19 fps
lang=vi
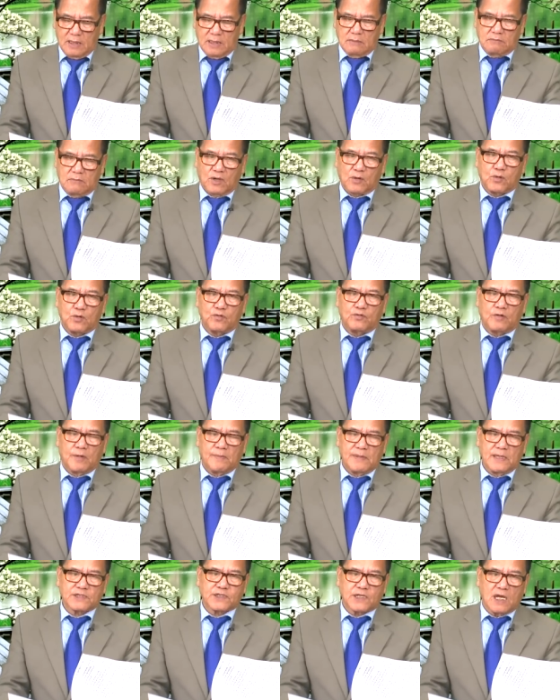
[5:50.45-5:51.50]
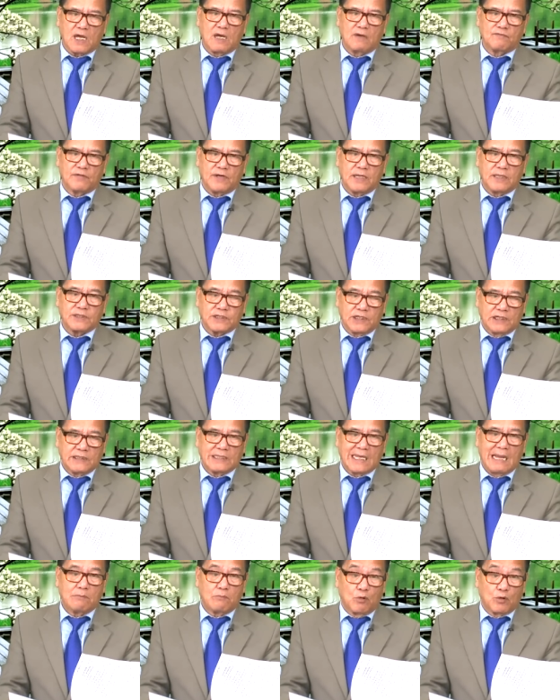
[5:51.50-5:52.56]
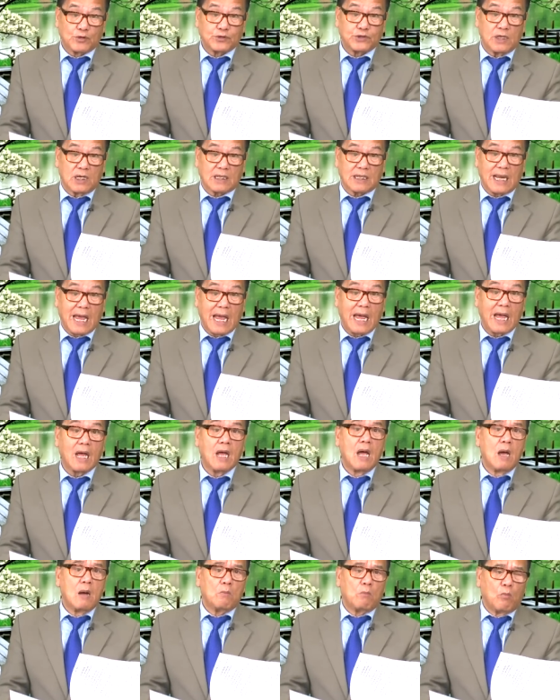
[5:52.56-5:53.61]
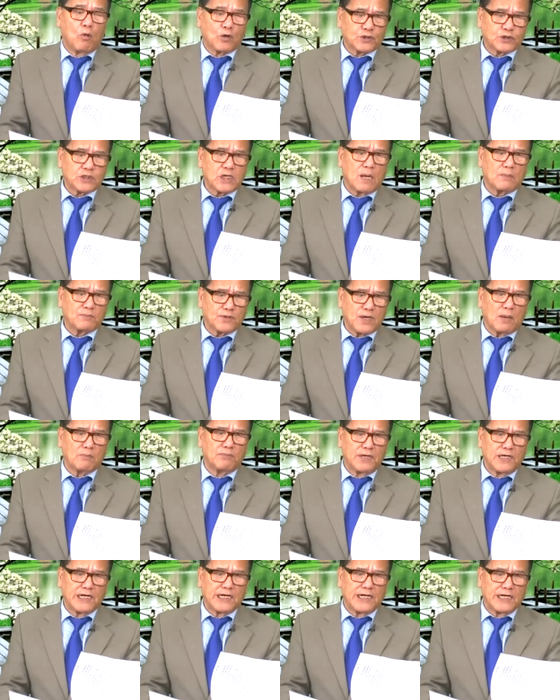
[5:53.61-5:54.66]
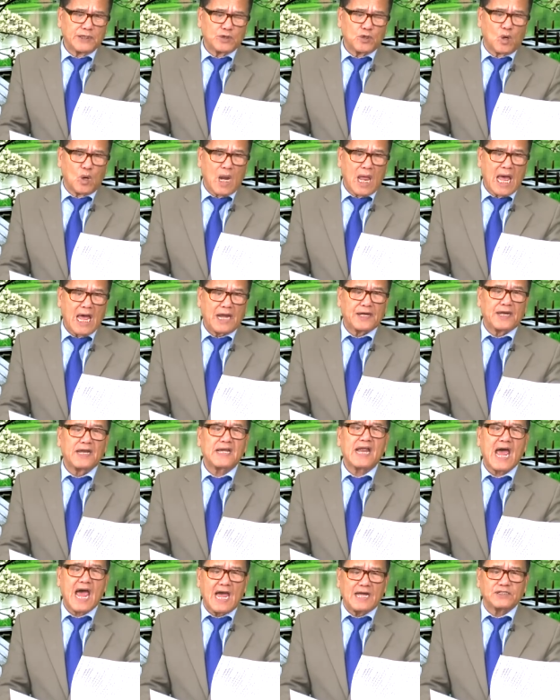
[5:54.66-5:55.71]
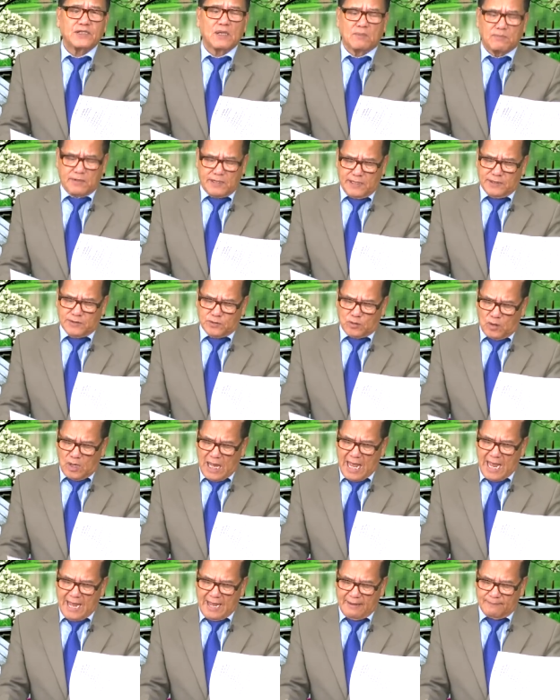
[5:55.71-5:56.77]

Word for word: Mà quý vị biết xe Humvee trị giá một chiếc là một trăm năm mươi nghìn đô la đến hai trăm nghìn đô la.